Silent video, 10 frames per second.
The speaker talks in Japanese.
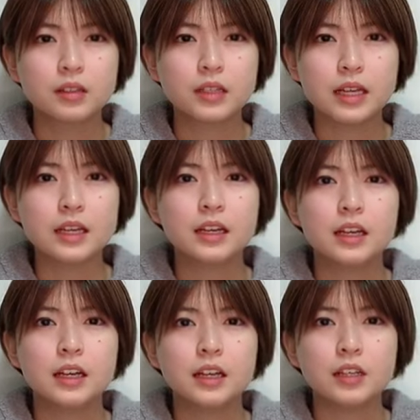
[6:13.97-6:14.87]
そうで
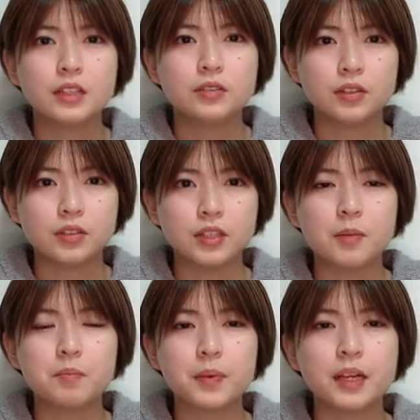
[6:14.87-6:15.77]
それぞれ
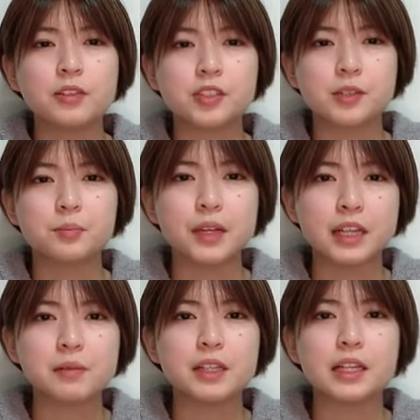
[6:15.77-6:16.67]
先輩の新芽
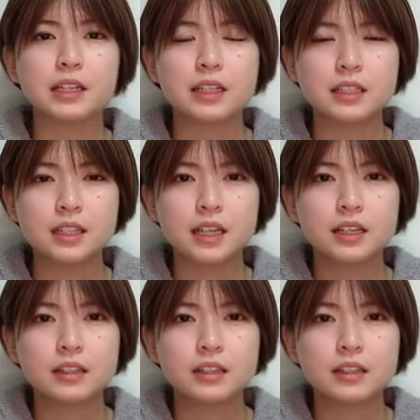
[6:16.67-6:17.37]
でみたいな感じで